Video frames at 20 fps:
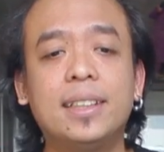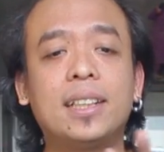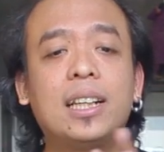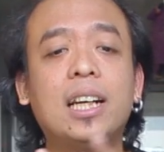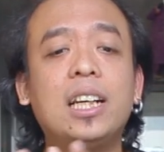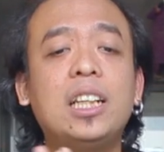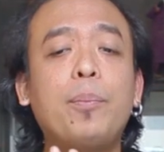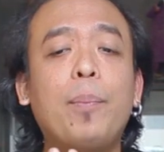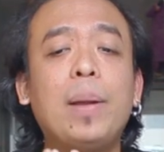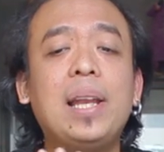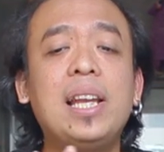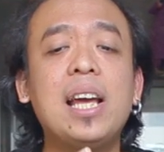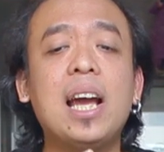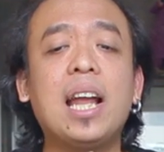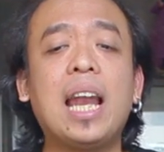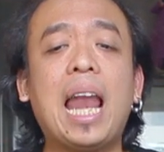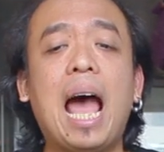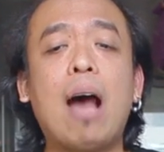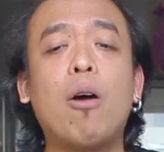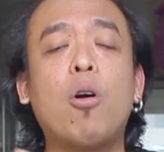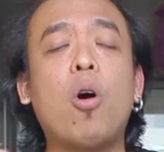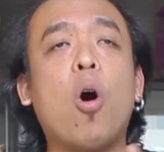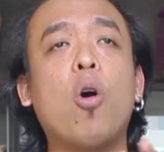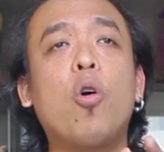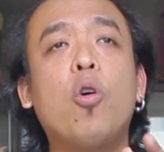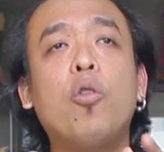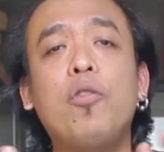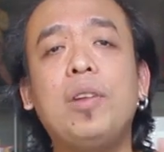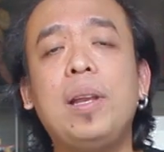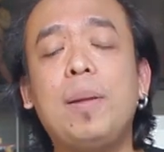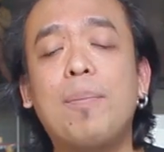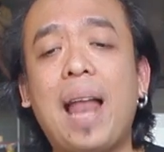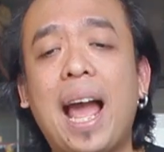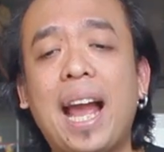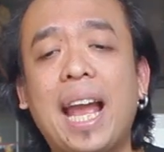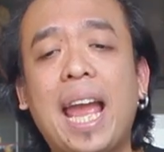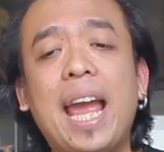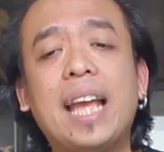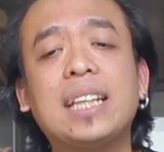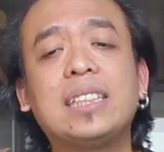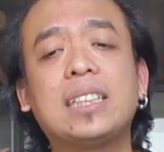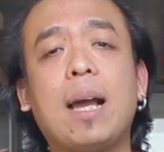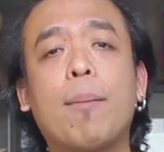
ก็คือเป็นเรื่องราวของคุณฟิลิปลาเคส